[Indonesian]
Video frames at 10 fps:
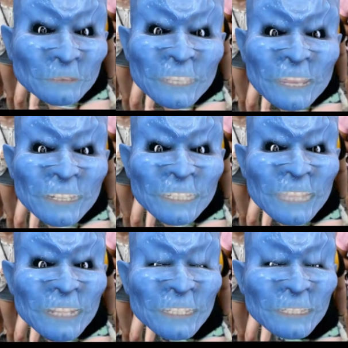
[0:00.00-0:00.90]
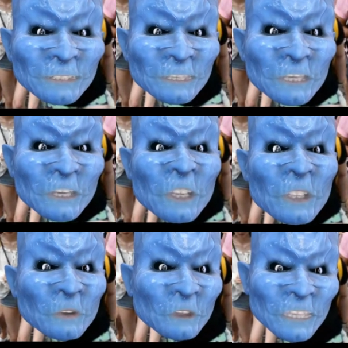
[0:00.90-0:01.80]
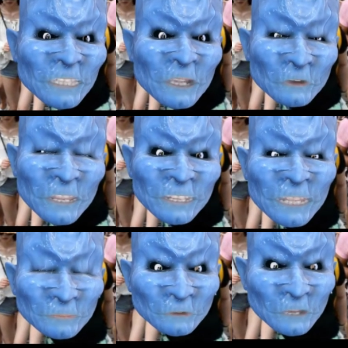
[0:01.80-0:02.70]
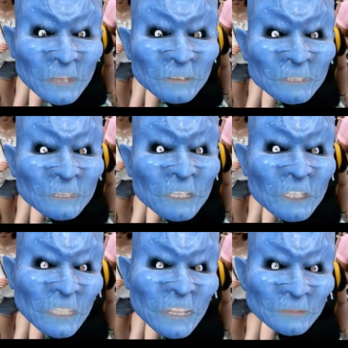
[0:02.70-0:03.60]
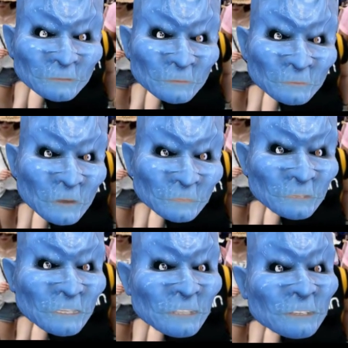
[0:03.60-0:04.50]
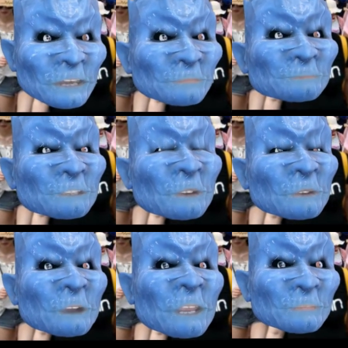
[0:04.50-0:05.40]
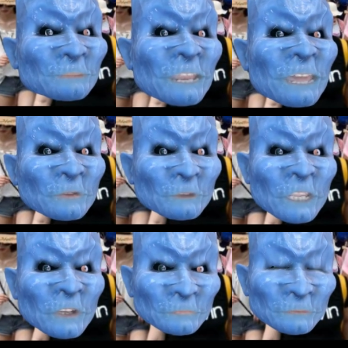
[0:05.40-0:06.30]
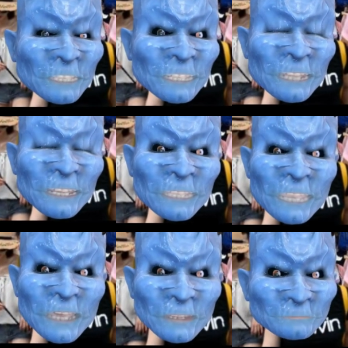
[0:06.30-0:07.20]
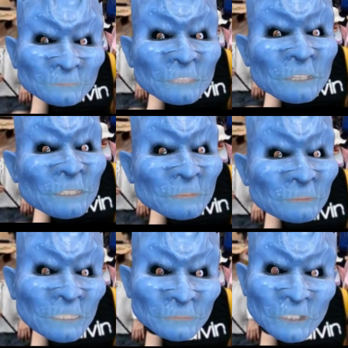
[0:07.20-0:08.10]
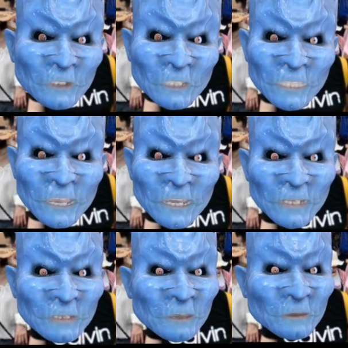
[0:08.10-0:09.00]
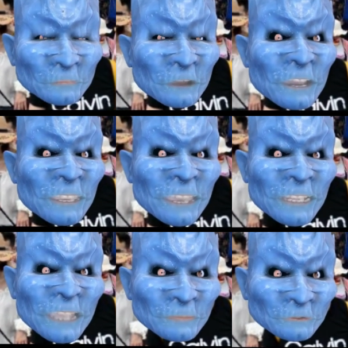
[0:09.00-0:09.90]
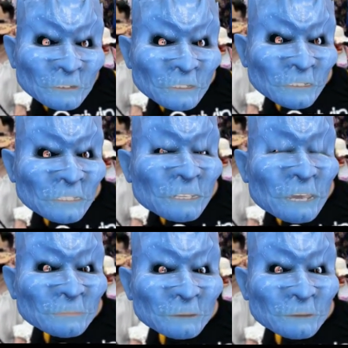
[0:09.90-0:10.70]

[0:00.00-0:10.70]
physical distancing, sekolah-sekolah diliburkan, study from home, dan penyuluhan perilaku hidup bersih dan sehat seperti mencuci tangan, pakai sabun, dan